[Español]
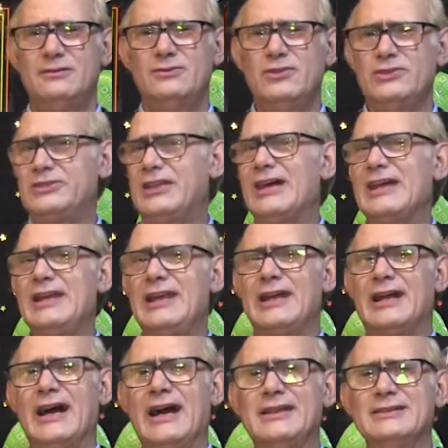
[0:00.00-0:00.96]
No están
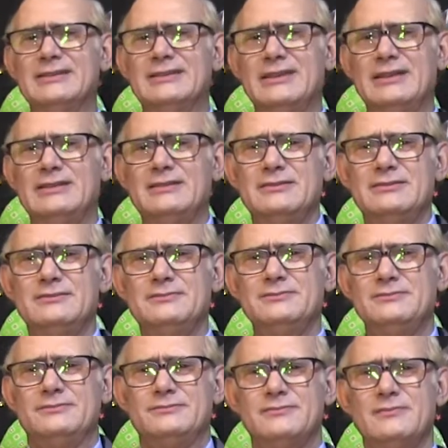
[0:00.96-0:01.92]
elegantes,
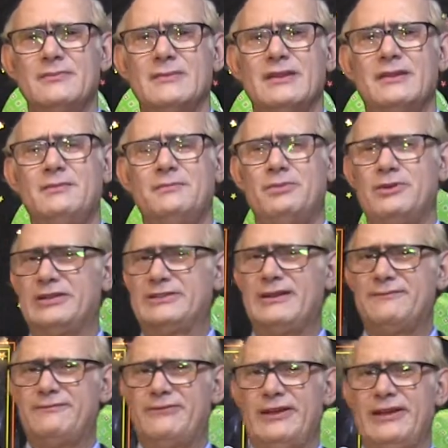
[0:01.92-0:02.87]
porque
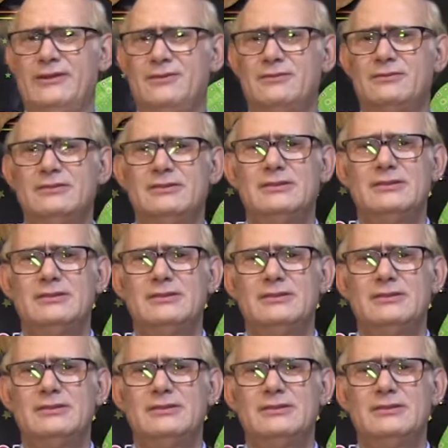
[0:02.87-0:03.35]
están feos.